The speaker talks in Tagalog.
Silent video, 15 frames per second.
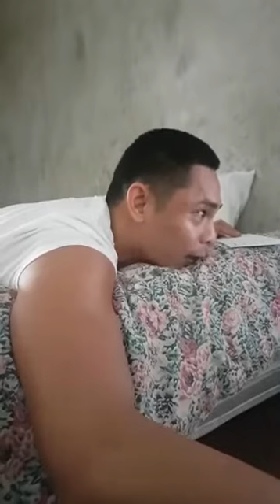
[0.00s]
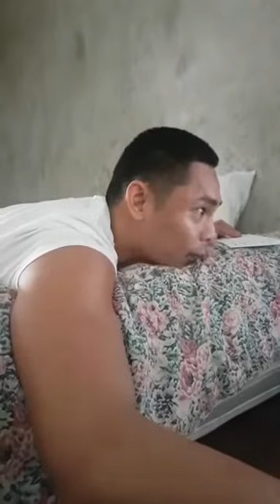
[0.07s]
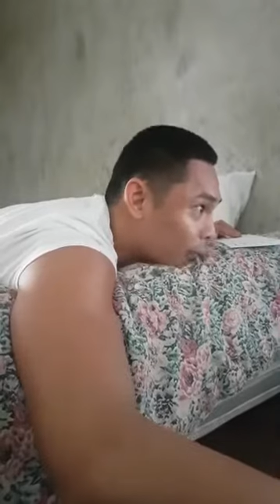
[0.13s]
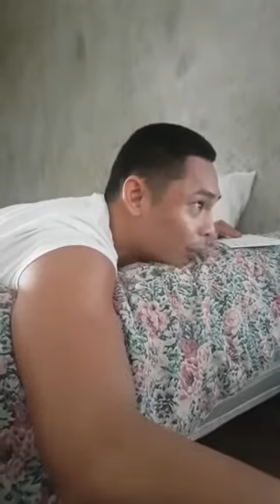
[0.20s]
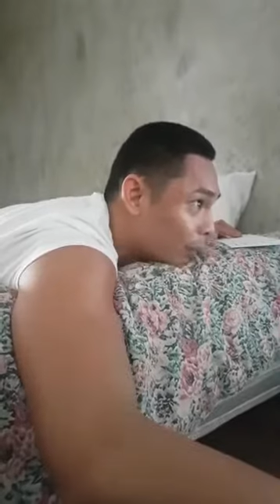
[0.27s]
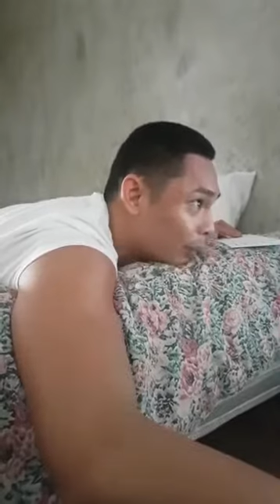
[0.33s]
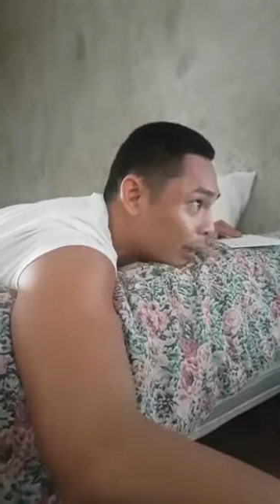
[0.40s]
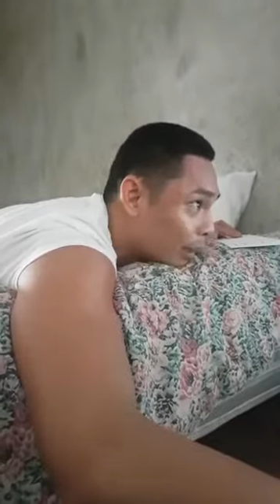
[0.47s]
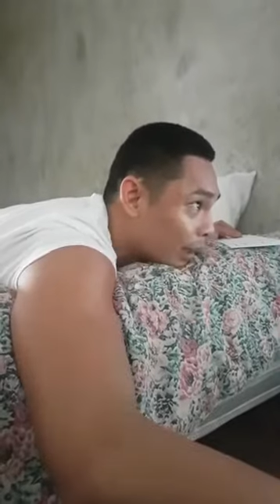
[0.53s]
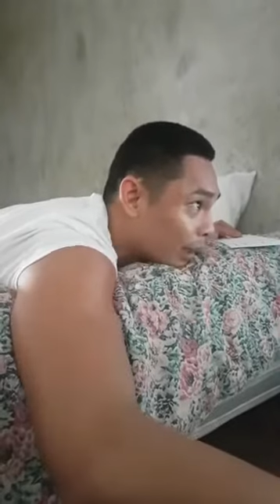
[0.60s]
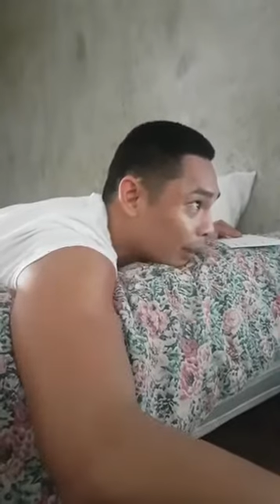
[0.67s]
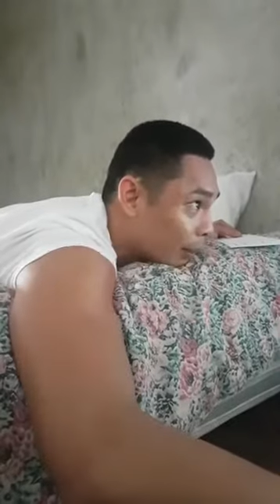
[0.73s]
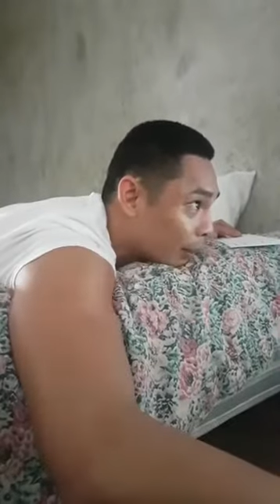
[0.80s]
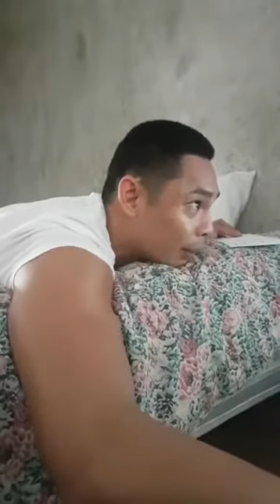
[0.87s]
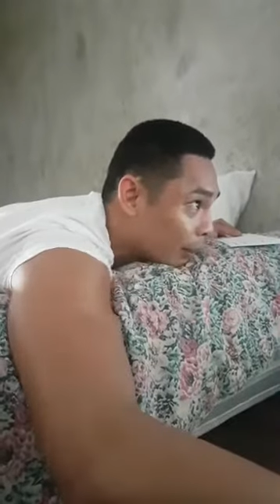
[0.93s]
go for my
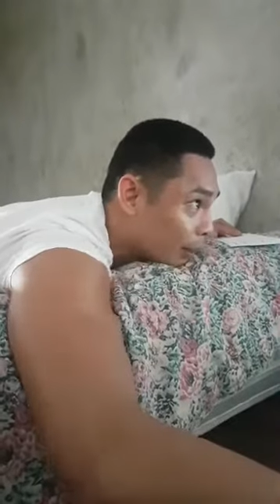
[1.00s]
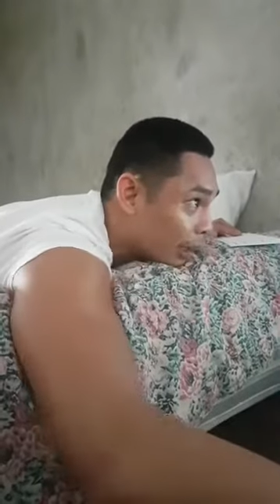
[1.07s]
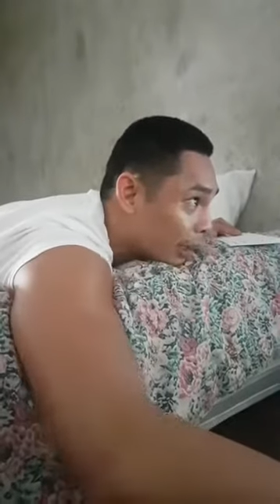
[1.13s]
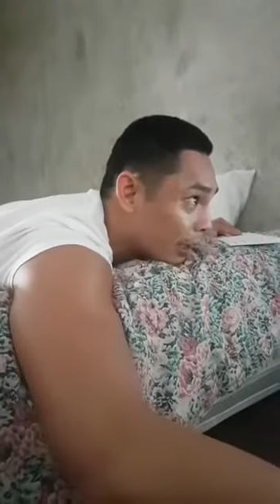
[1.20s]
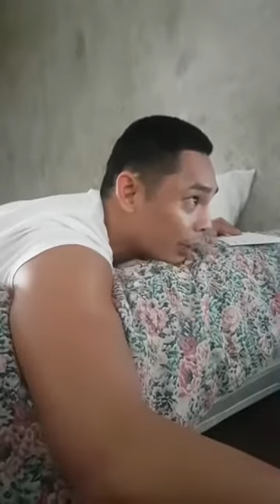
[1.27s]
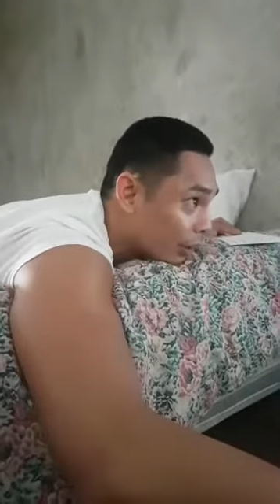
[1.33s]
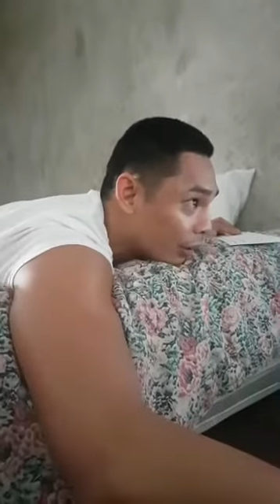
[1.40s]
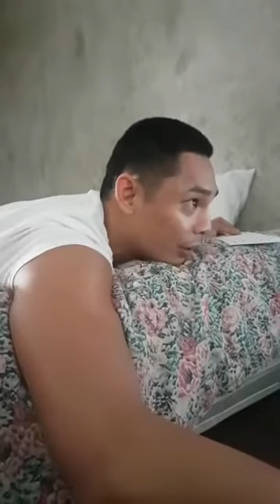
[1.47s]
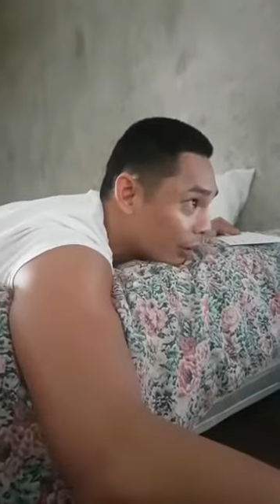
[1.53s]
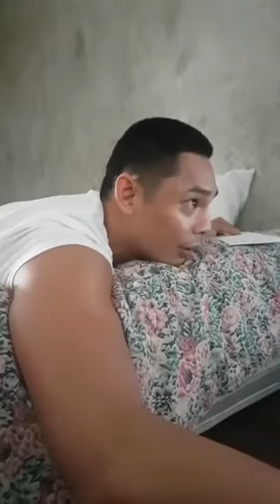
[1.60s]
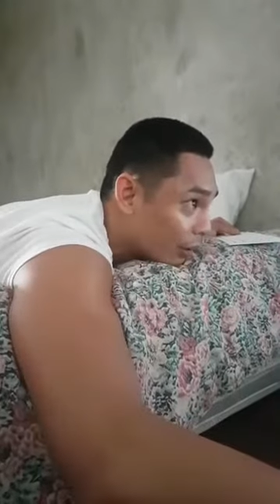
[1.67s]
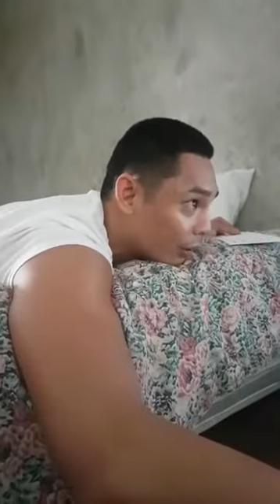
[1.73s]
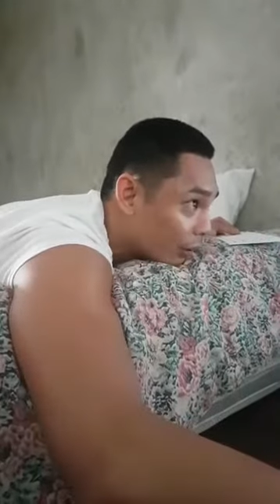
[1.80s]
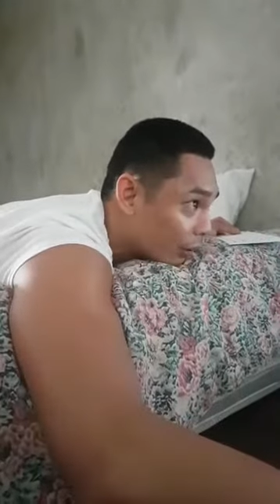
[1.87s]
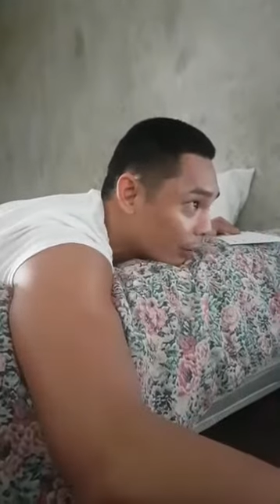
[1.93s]
alma
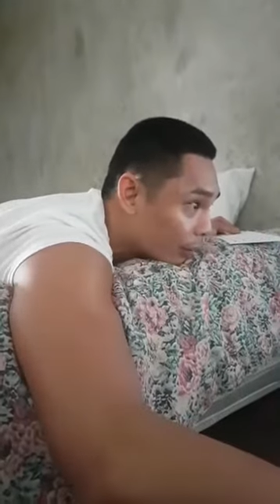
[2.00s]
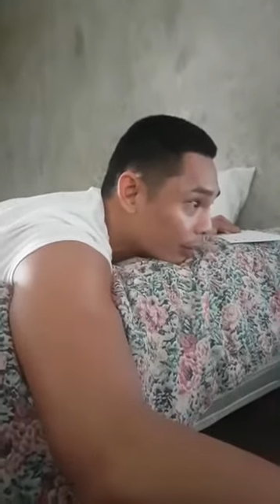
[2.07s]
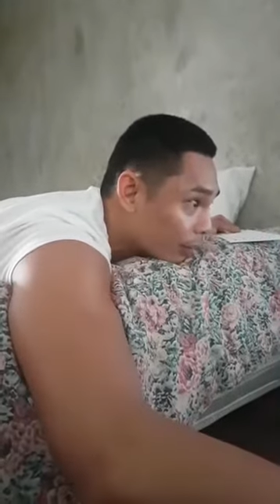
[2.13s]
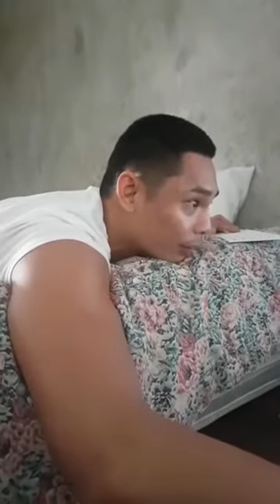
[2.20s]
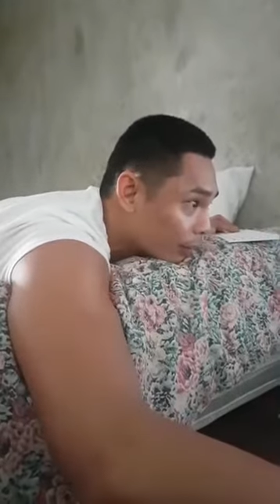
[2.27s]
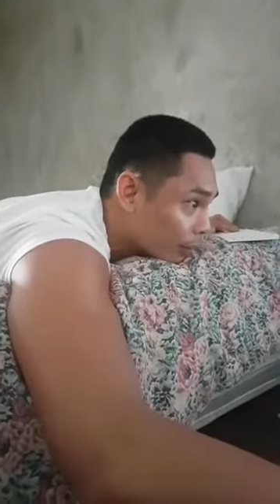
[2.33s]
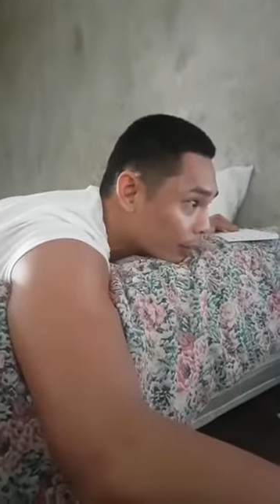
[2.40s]
mater. Yeah.